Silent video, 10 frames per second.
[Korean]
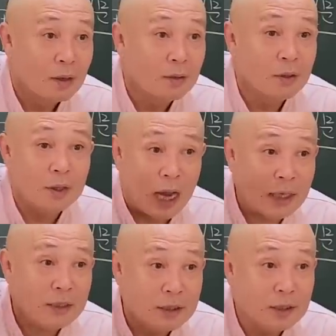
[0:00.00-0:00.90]
근데
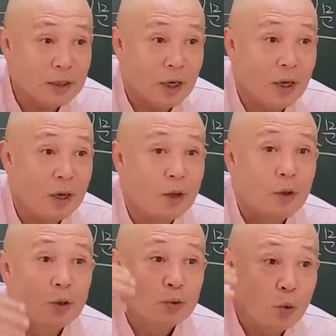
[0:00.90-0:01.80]
양인이니까
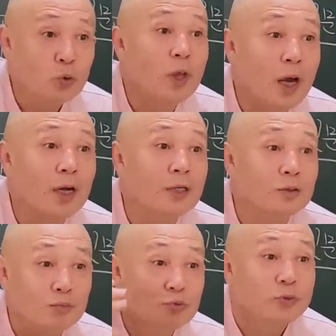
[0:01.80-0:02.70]
돈 나갈
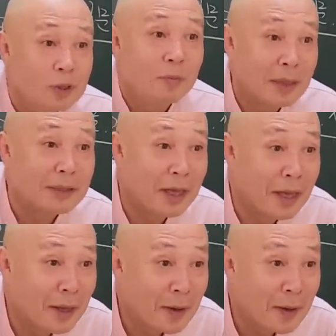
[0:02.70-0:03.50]
일은 무지하게 많대.